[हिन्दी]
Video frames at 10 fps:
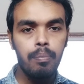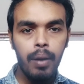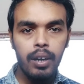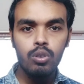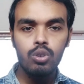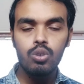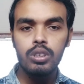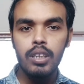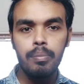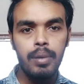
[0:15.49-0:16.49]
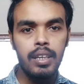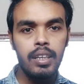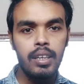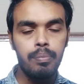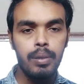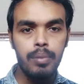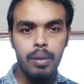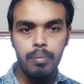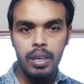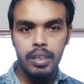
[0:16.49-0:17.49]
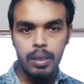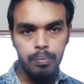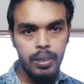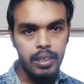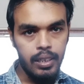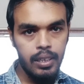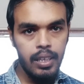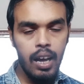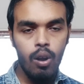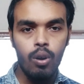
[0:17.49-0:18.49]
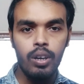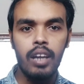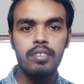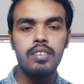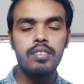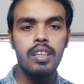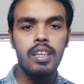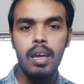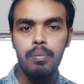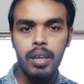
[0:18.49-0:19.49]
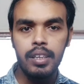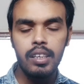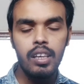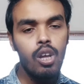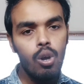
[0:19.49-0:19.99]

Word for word: पर दोस्तों जब मैंने प्रीमियम वाला टैंपलेट लिया और एडसेंस के लिए अप्लाई की